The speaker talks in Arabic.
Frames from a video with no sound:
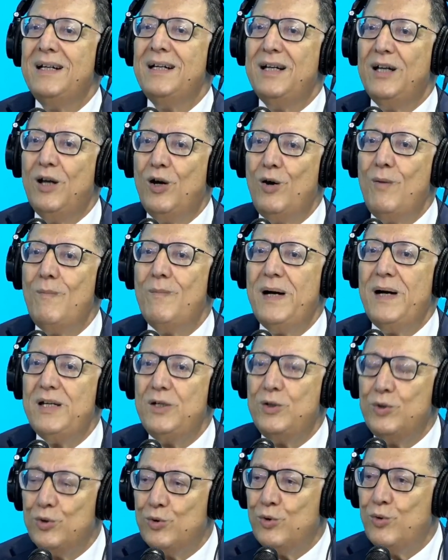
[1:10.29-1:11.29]
لهم أن
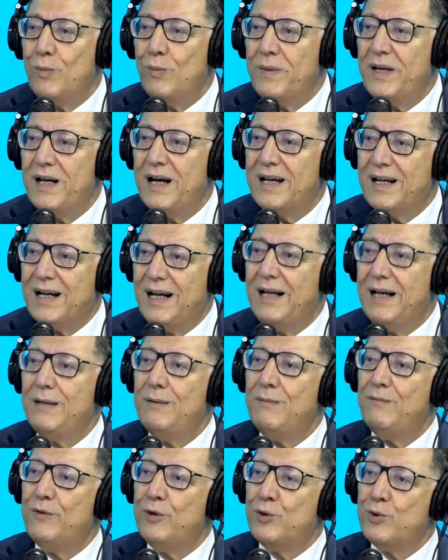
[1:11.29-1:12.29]
يدلوا
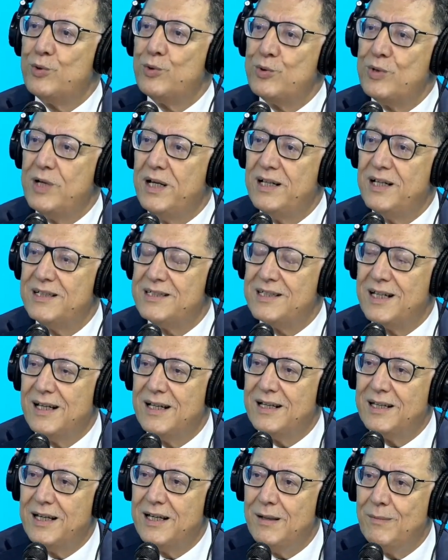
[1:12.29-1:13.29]
بآرائهم في خصوص هذه
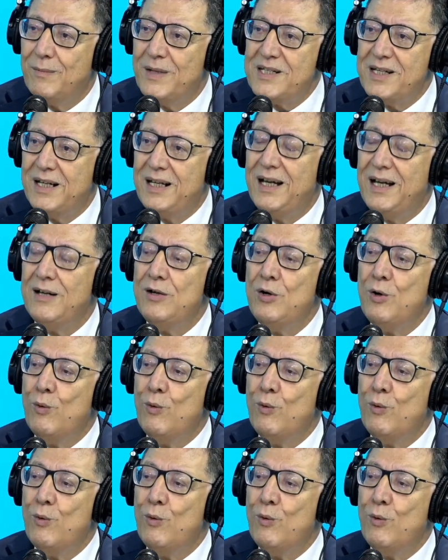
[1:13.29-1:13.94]
المسألة